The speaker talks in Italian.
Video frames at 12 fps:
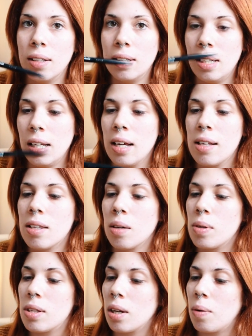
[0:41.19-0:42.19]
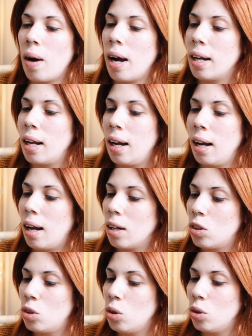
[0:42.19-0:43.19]
di NYX questa qua è
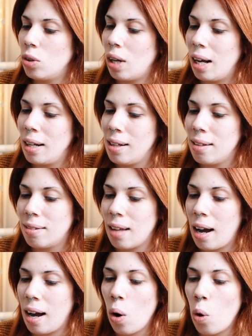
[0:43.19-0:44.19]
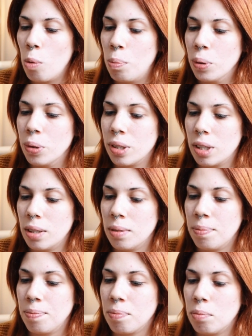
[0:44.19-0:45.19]
nella tonalità
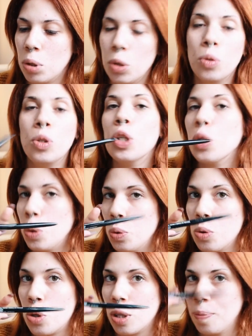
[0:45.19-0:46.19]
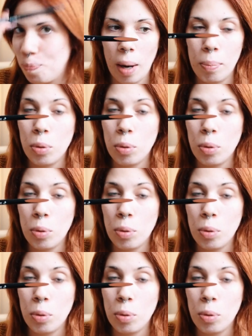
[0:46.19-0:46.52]
Auburn Brune Rouge ma ah,